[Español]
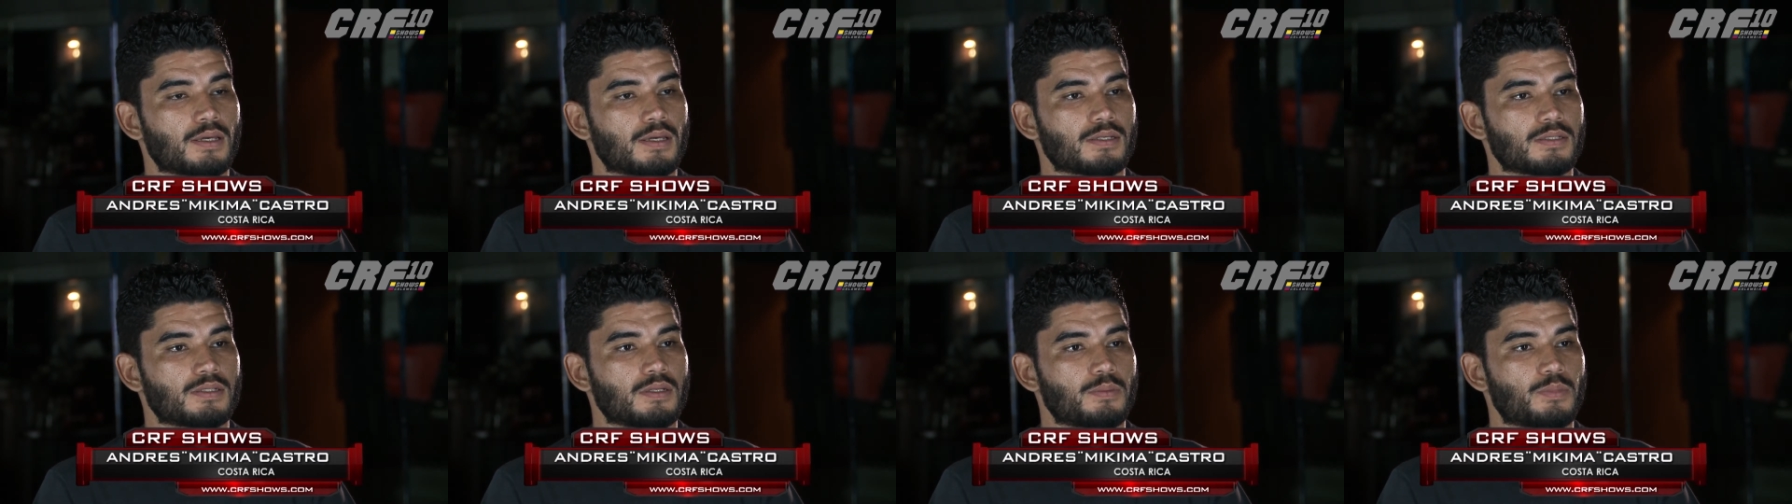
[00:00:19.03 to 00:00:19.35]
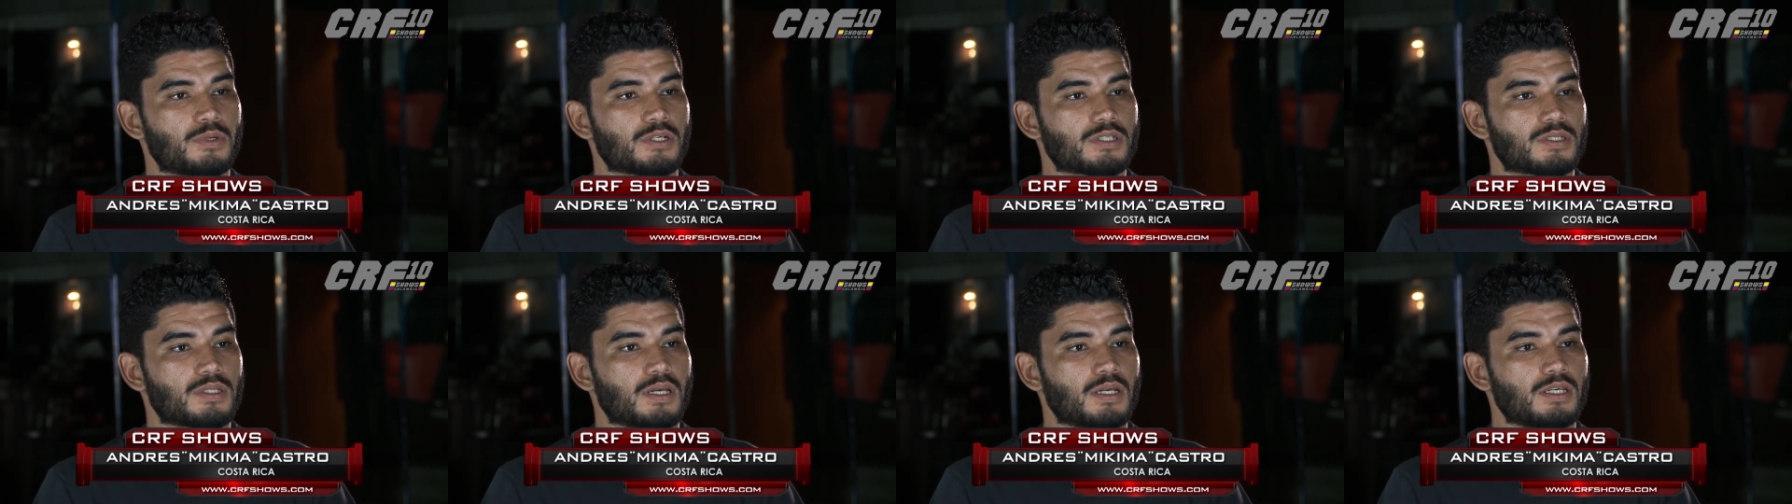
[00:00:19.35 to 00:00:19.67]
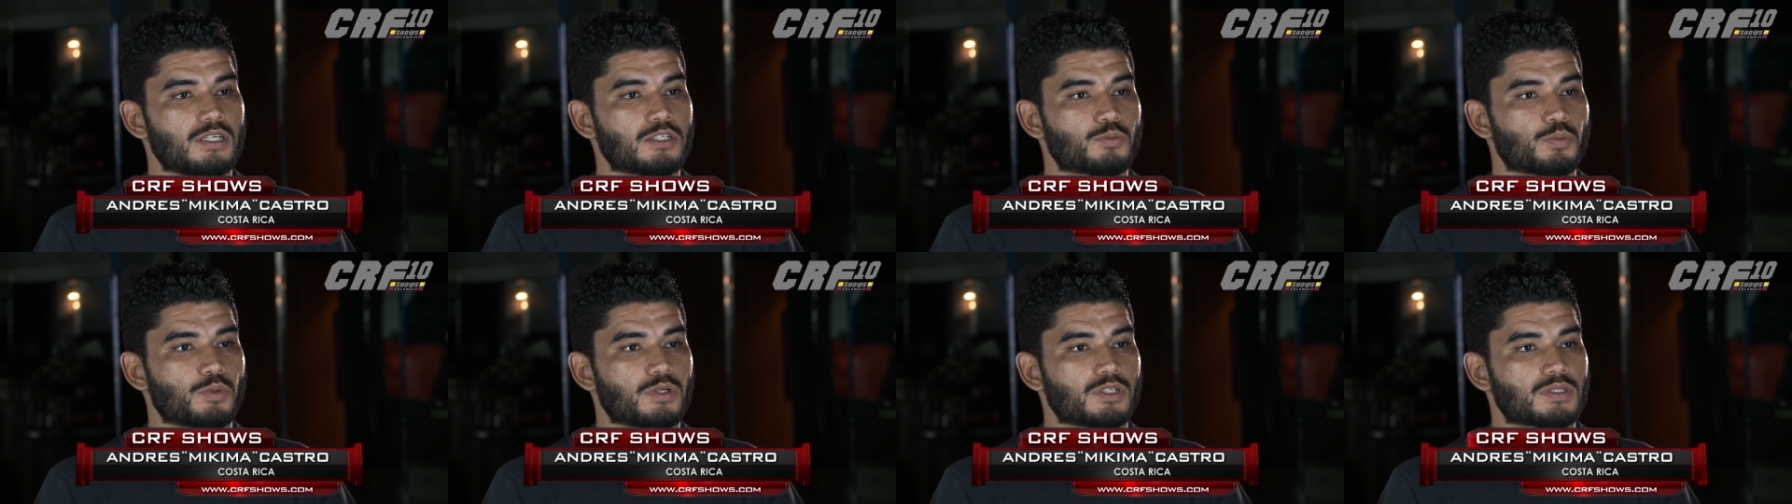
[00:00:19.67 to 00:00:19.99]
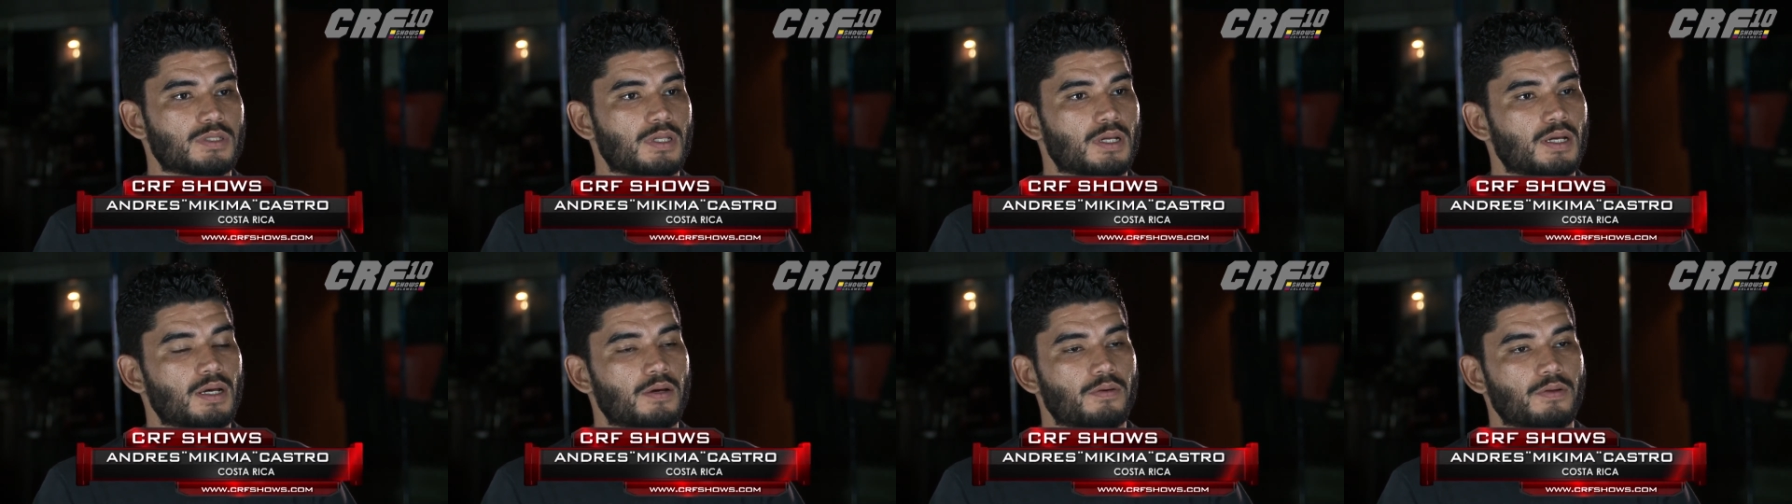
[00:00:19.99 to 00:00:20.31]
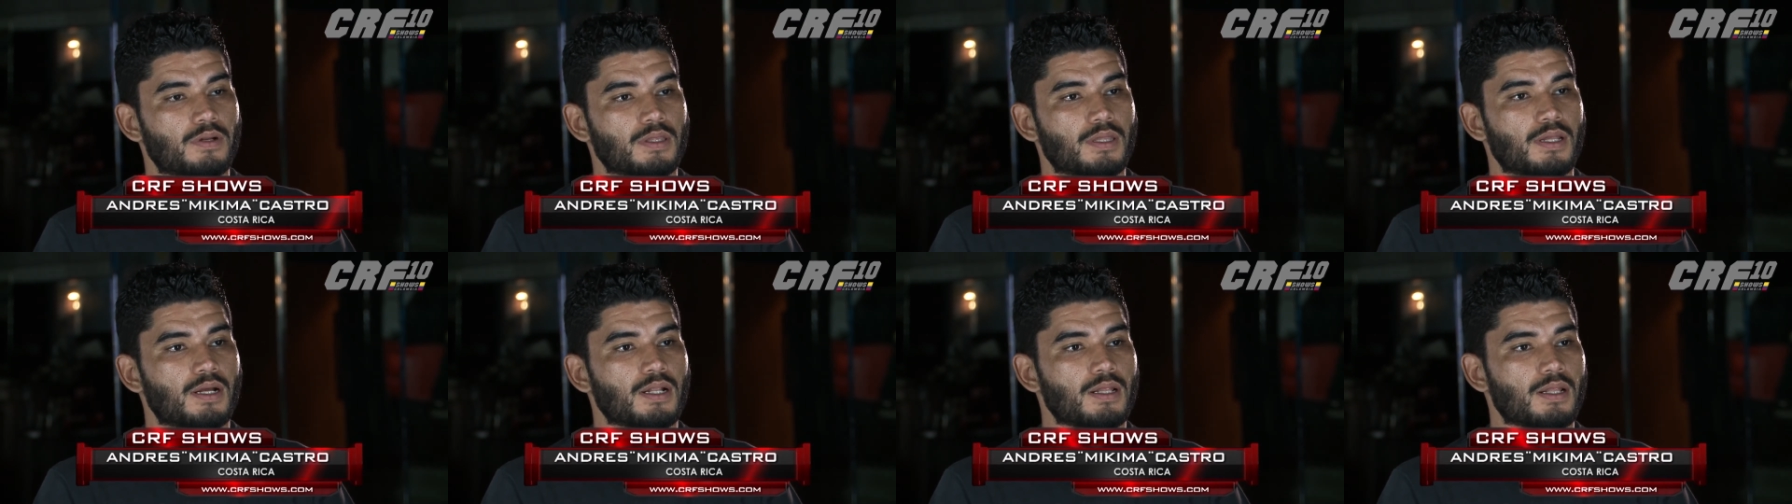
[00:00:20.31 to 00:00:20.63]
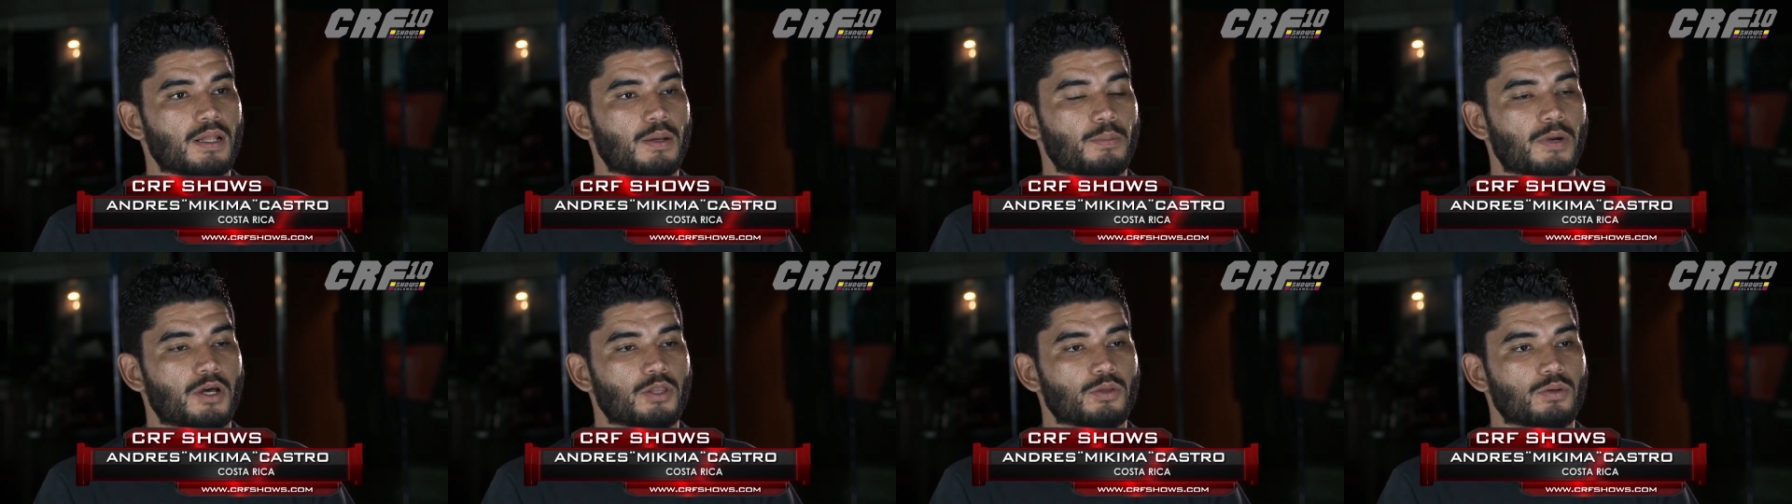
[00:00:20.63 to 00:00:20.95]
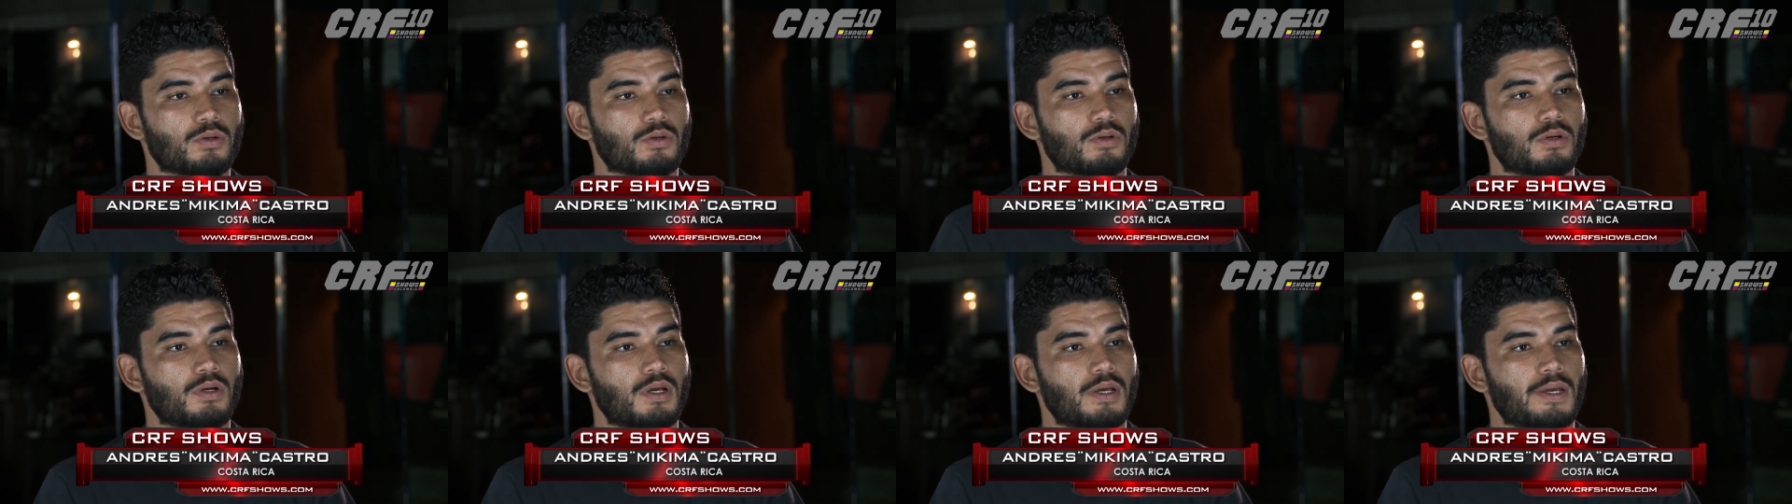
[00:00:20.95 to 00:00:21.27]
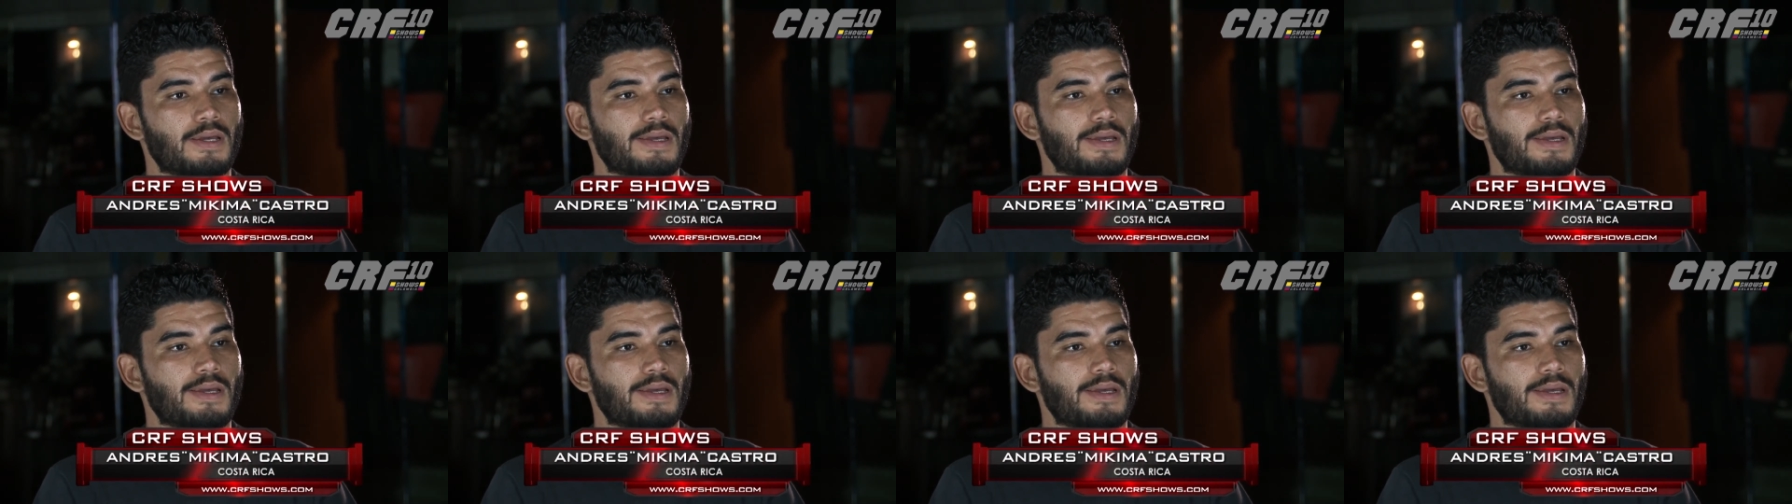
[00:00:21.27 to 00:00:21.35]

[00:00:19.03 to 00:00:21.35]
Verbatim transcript: que siempre está dispuesta a brindarle la mano